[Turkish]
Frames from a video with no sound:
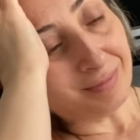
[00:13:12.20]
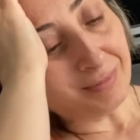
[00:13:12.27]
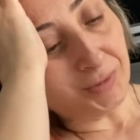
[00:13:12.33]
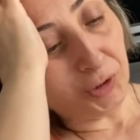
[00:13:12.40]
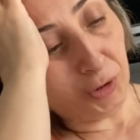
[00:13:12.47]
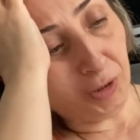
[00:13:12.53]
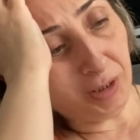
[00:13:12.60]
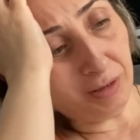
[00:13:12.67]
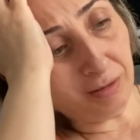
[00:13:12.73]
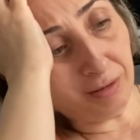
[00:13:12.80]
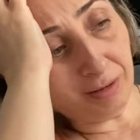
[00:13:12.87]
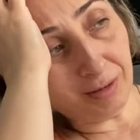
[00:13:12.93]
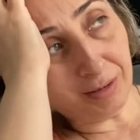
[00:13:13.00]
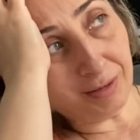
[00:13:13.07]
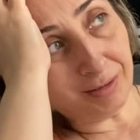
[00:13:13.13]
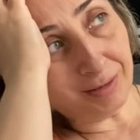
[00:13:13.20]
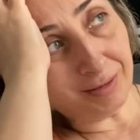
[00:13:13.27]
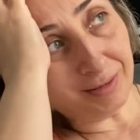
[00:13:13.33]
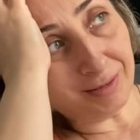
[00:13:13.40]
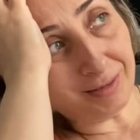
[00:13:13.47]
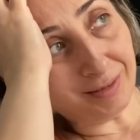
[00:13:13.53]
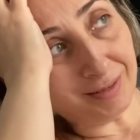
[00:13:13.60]
Yürü git.
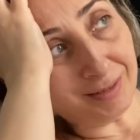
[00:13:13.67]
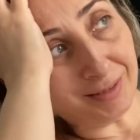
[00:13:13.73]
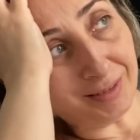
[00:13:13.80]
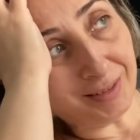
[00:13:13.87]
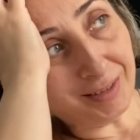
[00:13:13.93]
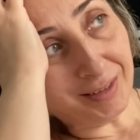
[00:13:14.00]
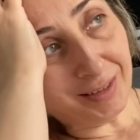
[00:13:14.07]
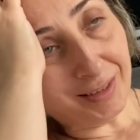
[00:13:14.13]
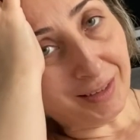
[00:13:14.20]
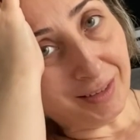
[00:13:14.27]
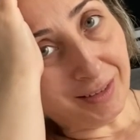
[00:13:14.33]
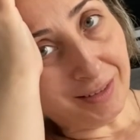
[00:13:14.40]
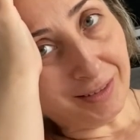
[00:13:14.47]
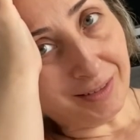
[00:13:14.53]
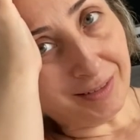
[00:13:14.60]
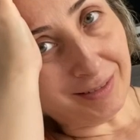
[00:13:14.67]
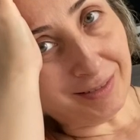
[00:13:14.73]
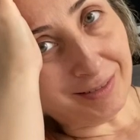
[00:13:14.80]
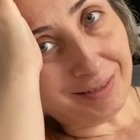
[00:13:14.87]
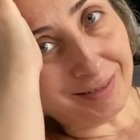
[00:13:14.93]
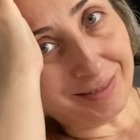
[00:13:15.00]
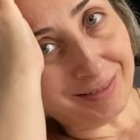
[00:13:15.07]
Kameramızın karşısı.
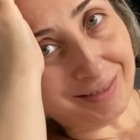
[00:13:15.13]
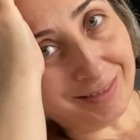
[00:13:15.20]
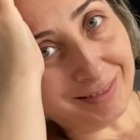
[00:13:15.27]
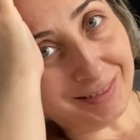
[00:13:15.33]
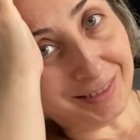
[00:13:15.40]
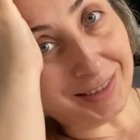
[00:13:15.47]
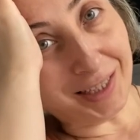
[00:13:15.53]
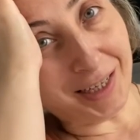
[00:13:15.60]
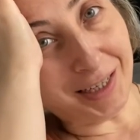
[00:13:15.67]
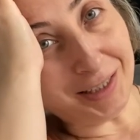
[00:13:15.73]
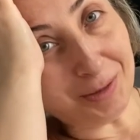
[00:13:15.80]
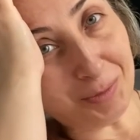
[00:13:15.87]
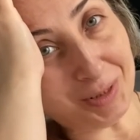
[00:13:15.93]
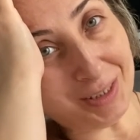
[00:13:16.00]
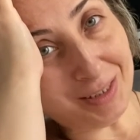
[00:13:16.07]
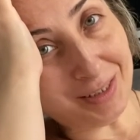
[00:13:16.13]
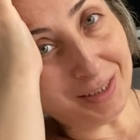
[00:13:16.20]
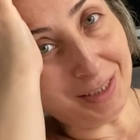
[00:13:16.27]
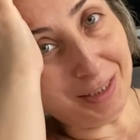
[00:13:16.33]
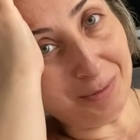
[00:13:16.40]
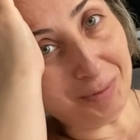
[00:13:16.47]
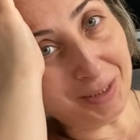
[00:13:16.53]
Tayinimizi
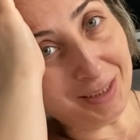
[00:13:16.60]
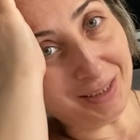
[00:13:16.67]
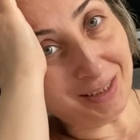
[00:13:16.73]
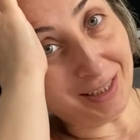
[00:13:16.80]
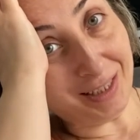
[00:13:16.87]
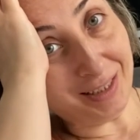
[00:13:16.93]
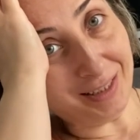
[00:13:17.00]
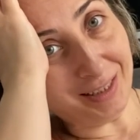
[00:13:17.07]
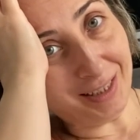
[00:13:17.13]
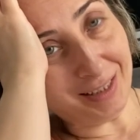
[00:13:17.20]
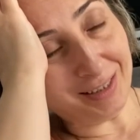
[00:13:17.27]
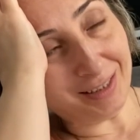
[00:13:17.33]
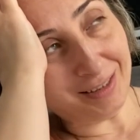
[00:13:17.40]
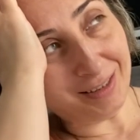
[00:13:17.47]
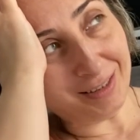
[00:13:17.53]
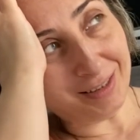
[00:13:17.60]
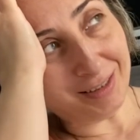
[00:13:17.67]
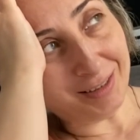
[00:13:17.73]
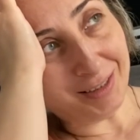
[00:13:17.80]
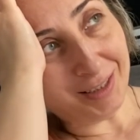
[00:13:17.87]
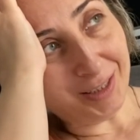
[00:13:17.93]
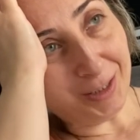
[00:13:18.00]
isteyelim mi kızlar ne dersiniz?
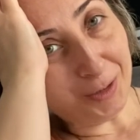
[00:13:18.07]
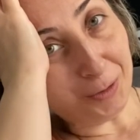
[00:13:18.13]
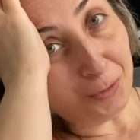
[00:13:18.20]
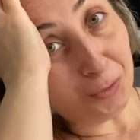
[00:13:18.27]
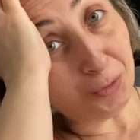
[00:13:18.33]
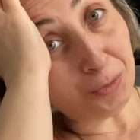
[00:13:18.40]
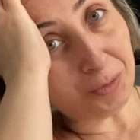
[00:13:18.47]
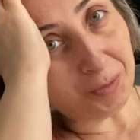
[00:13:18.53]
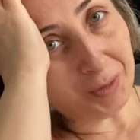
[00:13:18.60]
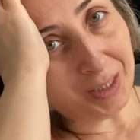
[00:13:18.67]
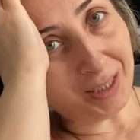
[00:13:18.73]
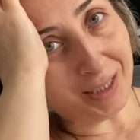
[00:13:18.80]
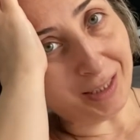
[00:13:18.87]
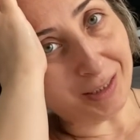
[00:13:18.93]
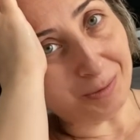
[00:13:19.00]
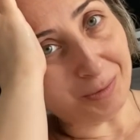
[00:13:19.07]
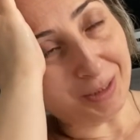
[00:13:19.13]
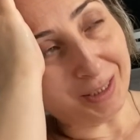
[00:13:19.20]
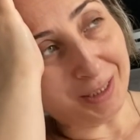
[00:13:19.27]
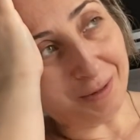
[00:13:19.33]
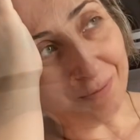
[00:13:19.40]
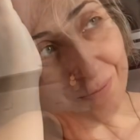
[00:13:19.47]
Dur Mikail'e bir
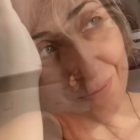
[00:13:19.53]
diyeyim.